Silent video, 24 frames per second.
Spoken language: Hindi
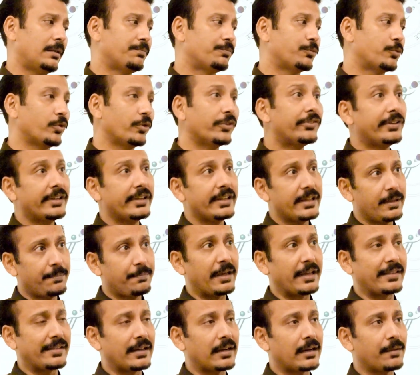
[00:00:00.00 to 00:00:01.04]
तो इसलिए ये
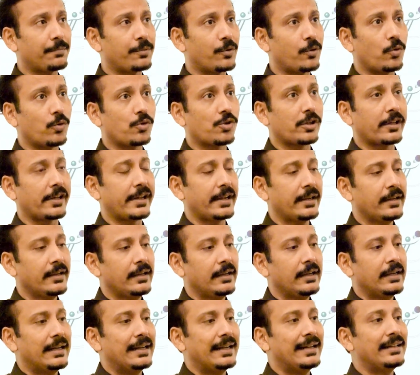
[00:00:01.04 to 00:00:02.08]
बेहतर अप्रोच
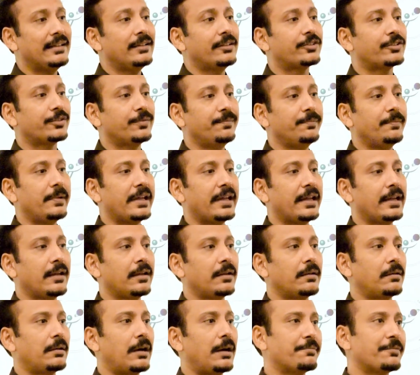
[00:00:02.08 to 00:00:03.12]
है
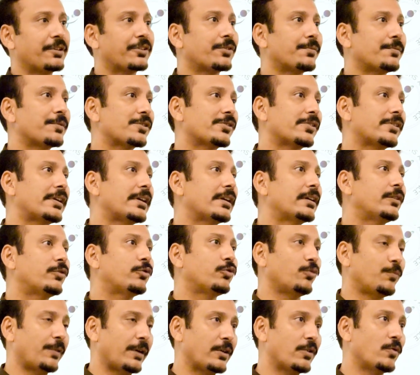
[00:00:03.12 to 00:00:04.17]
इसमें हम ये समझते हैं कि
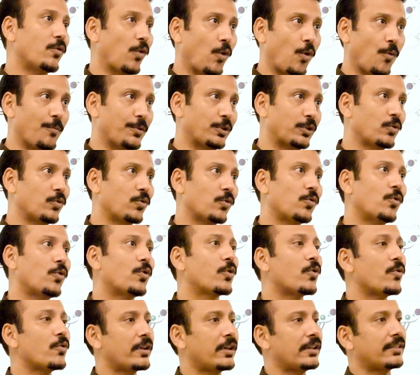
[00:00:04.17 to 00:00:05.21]
सूबाई हुकूमतों को
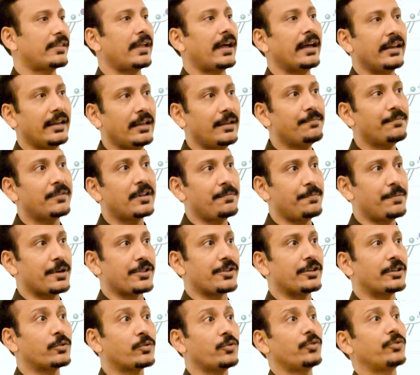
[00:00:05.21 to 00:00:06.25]
और उनके तालीम के
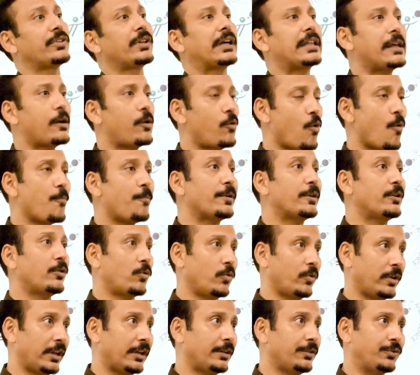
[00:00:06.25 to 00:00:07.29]
बजट को ज़्यादा ओपन
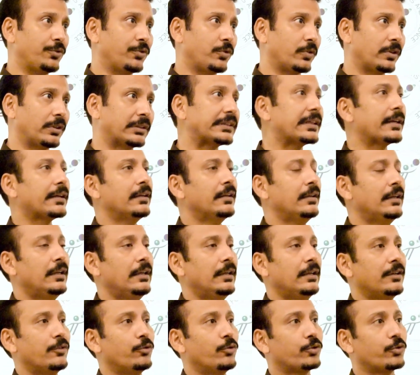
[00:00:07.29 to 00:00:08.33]
होने की ज़रूरत है
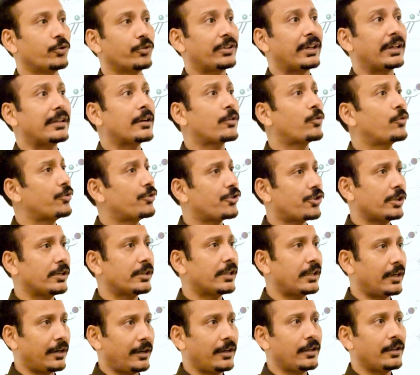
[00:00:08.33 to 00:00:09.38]
उसको ज़्यादा क्वेश्चन
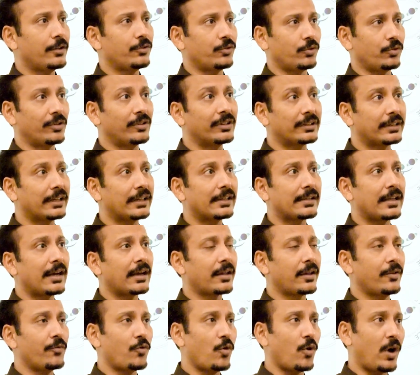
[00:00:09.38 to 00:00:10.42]
करने की ज़रूरत है
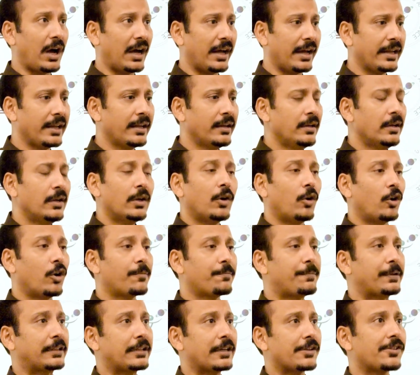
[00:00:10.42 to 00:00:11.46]
ताकि वो आए और
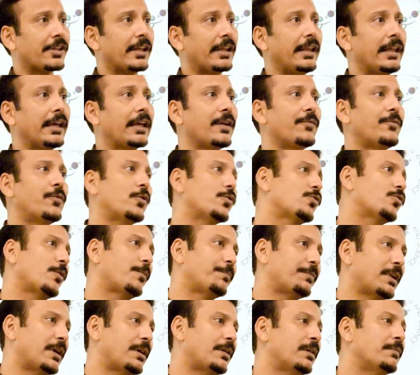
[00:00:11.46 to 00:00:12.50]
पता चले कि वो जो
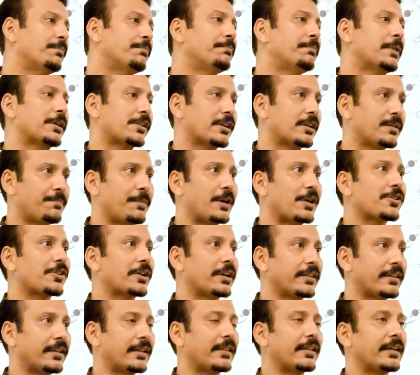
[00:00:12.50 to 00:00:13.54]
अपना बजट पेश
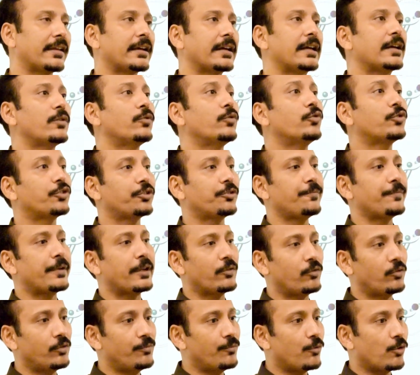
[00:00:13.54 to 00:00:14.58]
कर देती हैं उसमें
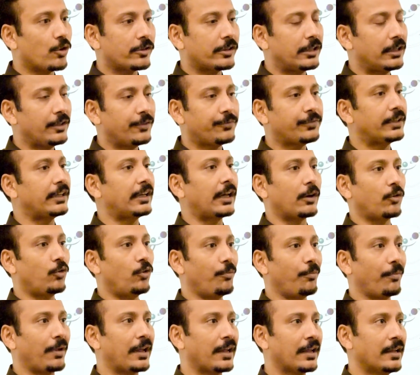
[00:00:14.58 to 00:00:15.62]
उन मुख्तलिफ़ इलाक़ों
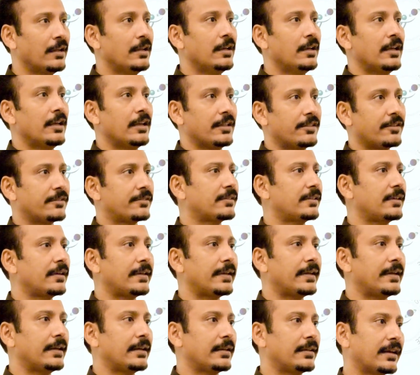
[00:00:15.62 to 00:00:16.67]
में जिसके
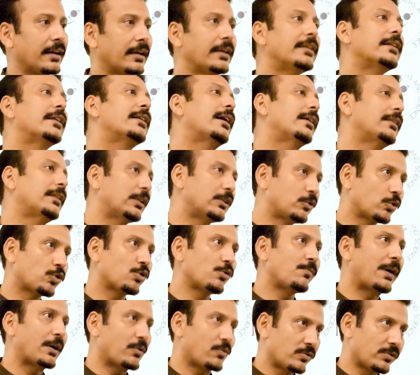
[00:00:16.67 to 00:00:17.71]
यकीन आदाद
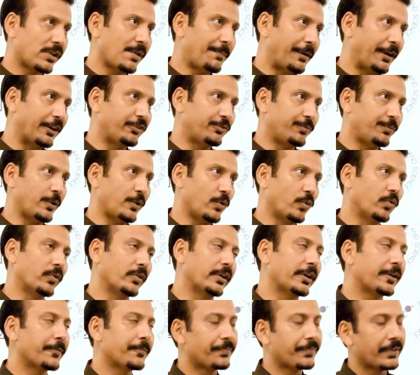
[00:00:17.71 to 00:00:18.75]
शुमार उनके पास भी
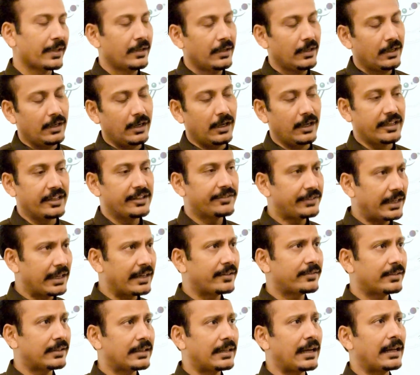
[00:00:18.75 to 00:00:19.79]
होंगे ये
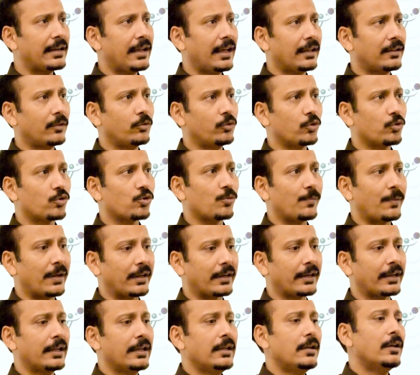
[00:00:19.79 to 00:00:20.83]
सारे सरकारी आदाद
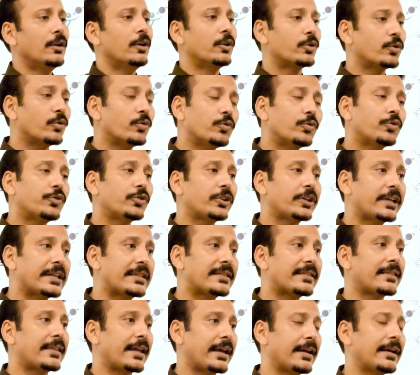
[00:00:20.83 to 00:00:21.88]
शुमार हैं तो उसके
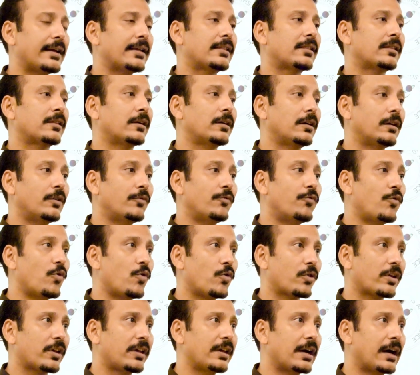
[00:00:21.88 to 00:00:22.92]
तहत
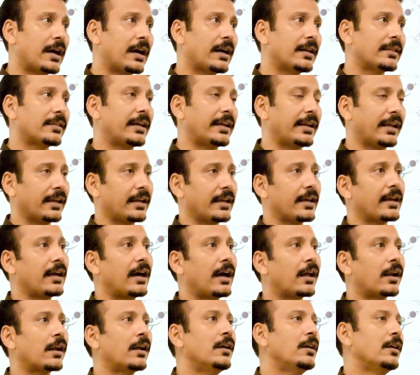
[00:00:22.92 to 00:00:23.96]
वो क्या
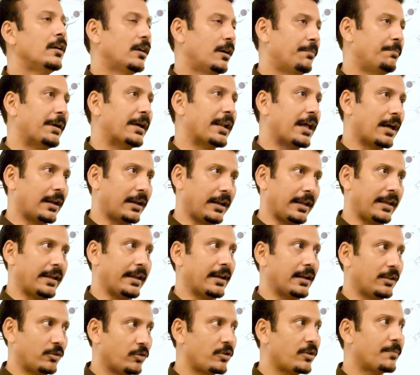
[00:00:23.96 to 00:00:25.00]
तरीक़ार बना रही
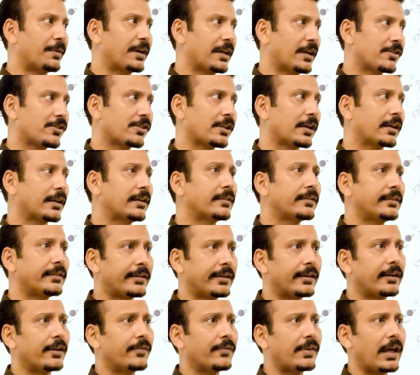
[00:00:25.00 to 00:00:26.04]
हैं तो ये बड़ा अच्छा
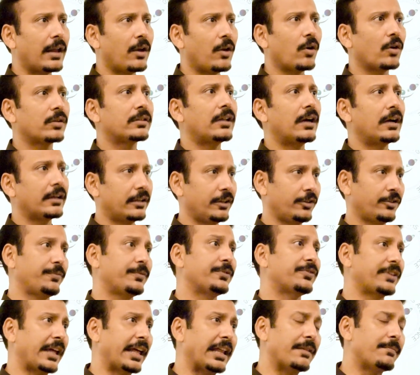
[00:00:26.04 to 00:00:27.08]
कंसल्टेटिव डायलॉग था कि
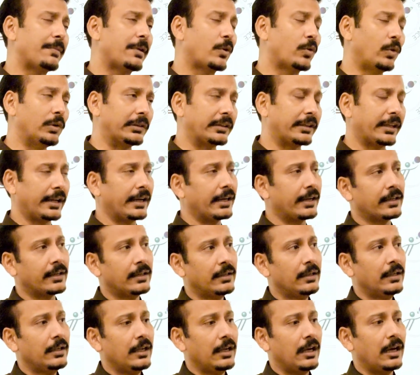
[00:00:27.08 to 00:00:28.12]
इसमें जहन भी खुलते हैं
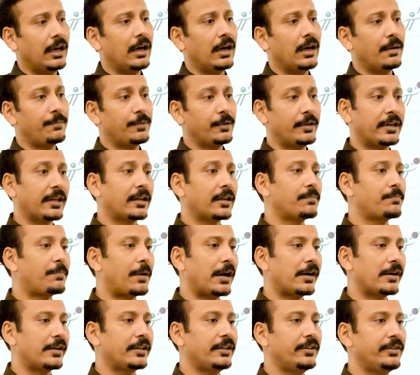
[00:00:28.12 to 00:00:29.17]
पोलिटिकल
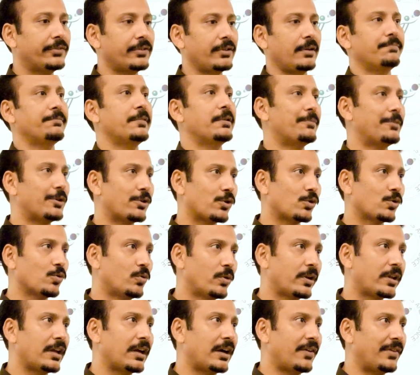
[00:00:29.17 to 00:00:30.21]
पार्टीज़ अपने
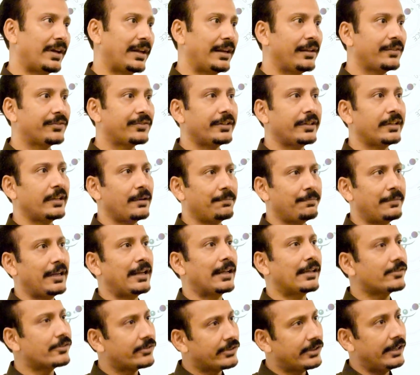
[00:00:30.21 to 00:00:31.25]
मंशूर के हवाले से अपने
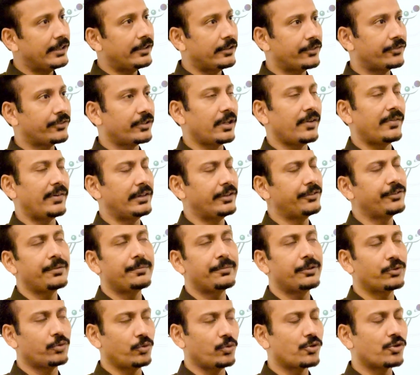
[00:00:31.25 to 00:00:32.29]
लेजिस्टर्स के हवाले से
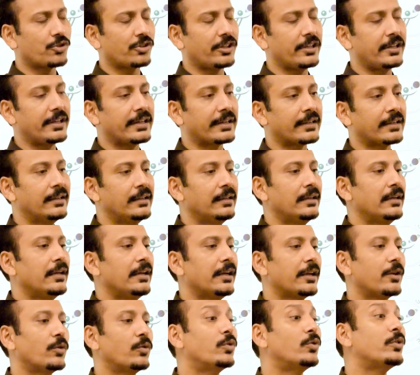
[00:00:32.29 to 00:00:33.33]
भी सोचती हैं
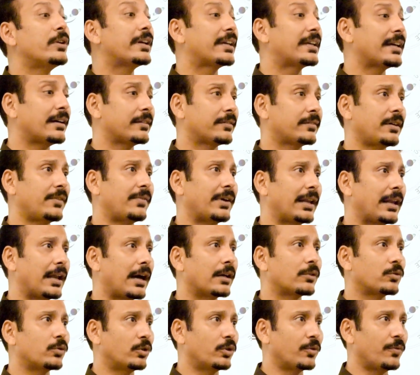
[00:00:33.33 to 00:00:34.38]
कि उन्होंने क्या सवाल
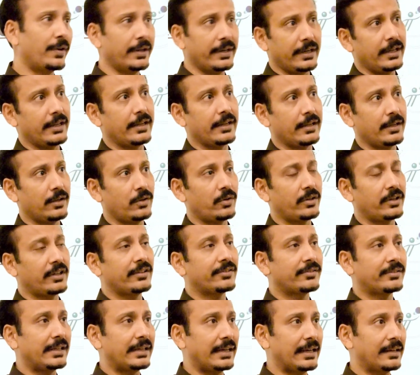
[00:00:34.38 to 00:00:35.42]
उठवाने हैं और
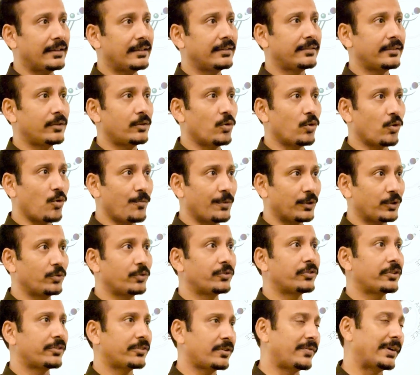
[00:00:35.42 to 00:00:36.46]
किस तरीके से हुकूमतों
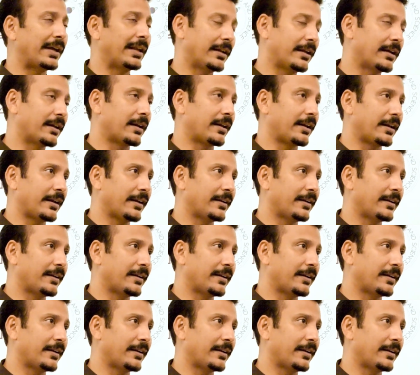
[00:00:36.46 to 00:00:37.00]
से सवाल करने